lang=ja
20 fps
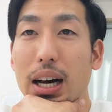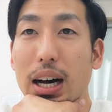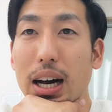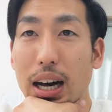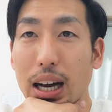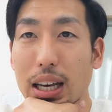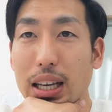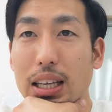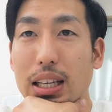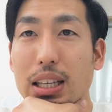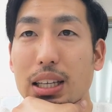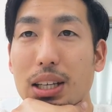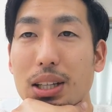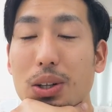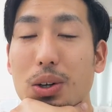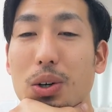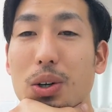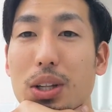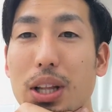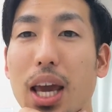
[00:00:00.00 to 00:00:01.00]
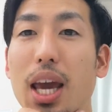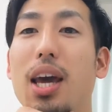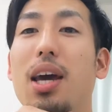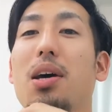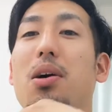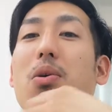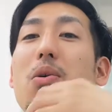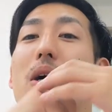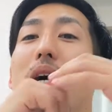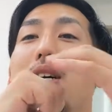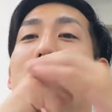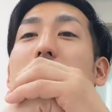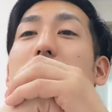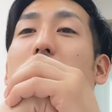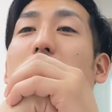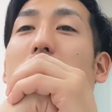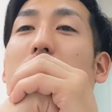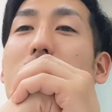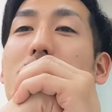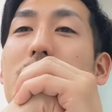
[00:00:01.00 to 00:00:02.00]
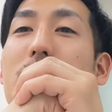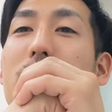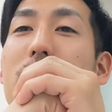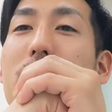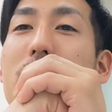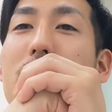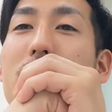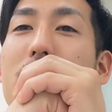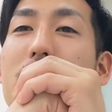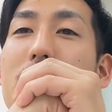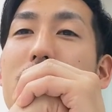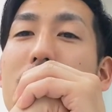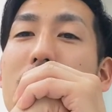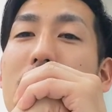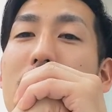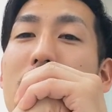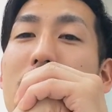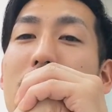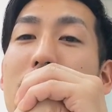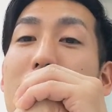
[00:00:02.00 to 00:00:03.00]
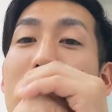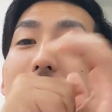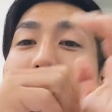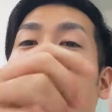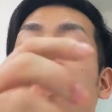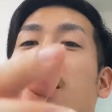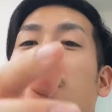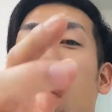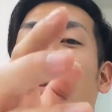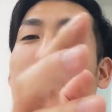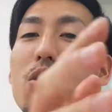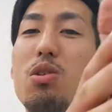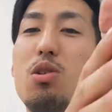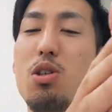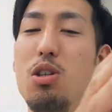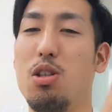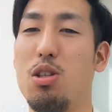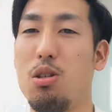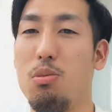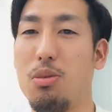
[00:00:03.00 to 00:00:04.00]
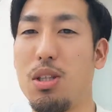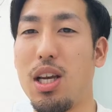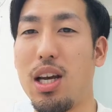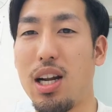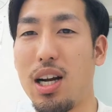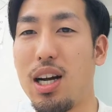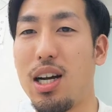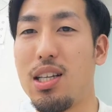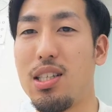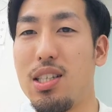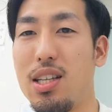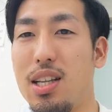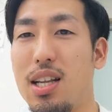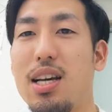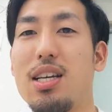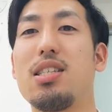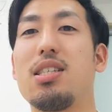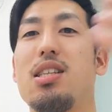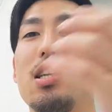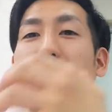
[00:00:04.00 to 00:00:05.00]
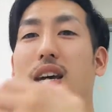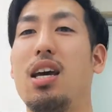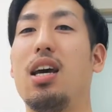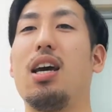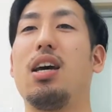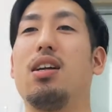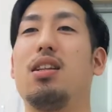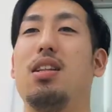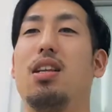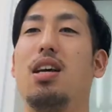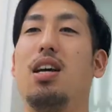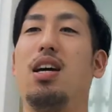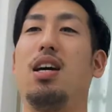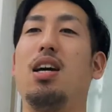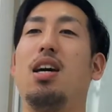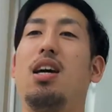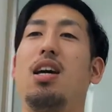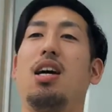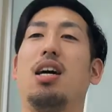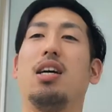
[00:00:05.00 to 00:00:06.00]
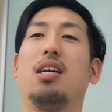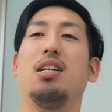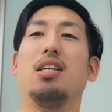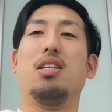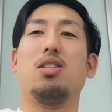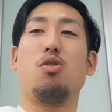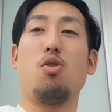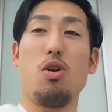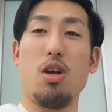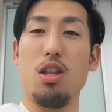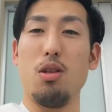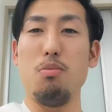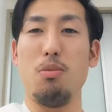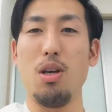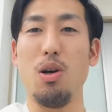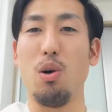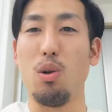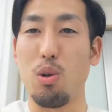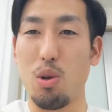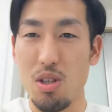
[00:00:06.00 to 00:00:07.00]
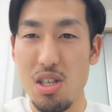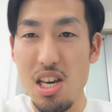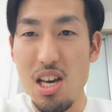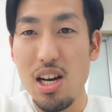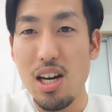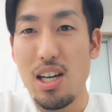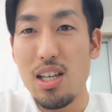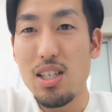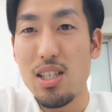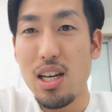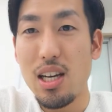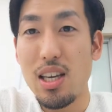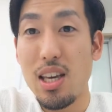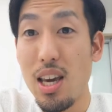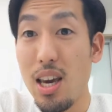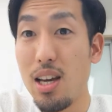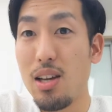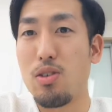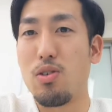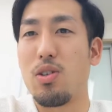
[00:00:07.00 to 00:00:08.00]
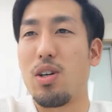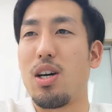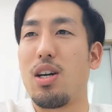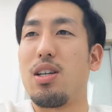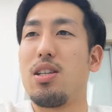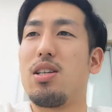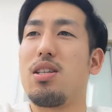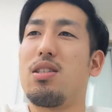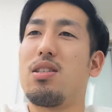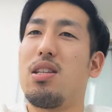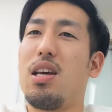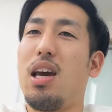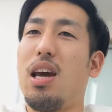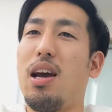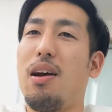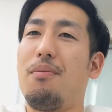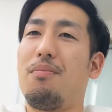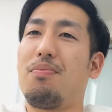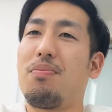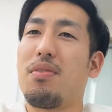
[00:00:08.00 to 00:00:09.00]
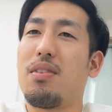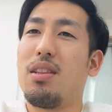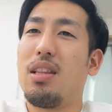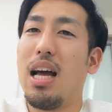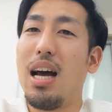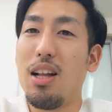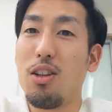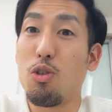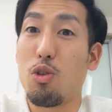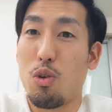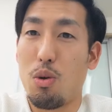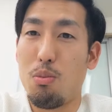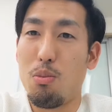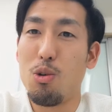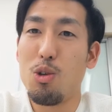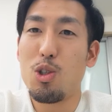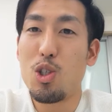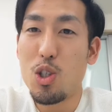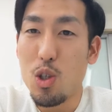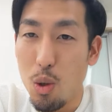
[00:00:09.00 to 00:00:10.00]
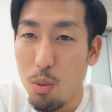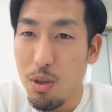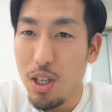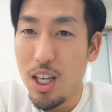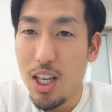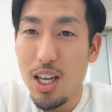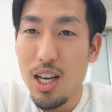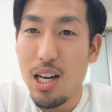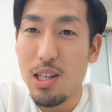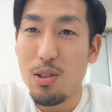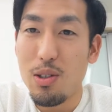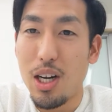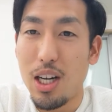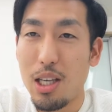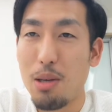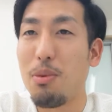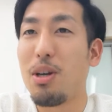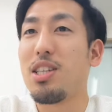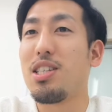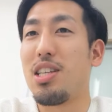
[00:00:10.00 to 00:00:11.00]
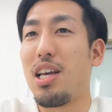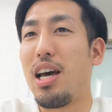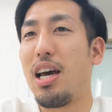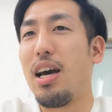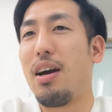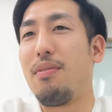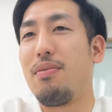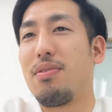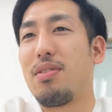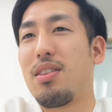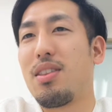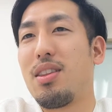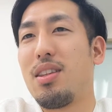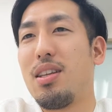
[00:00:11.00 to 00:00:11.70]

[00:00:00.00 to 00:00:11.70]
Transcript: はい、昨日ね、お菓子の、えー、ランキングのクイズみたいな感じで出して、で、それに見事正解した K 君からですね、なんと持ち込み企画が来まして、